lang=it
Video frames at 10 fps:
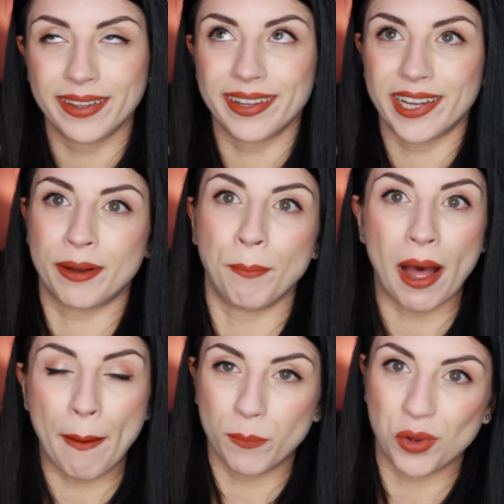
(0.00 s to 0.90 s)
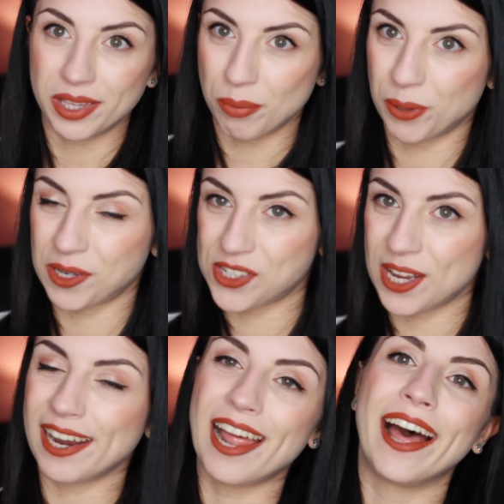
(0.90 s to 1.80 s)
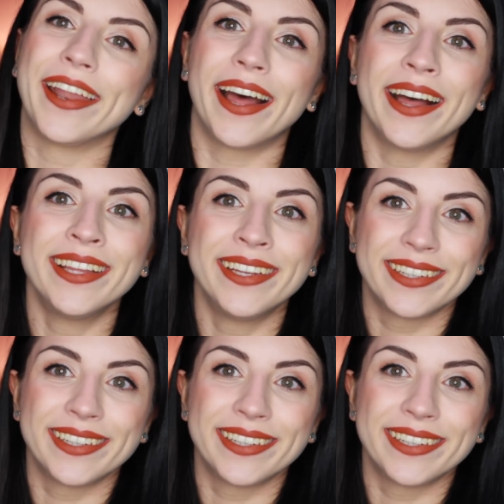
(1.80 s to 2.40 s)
eh, bambola di porcellana,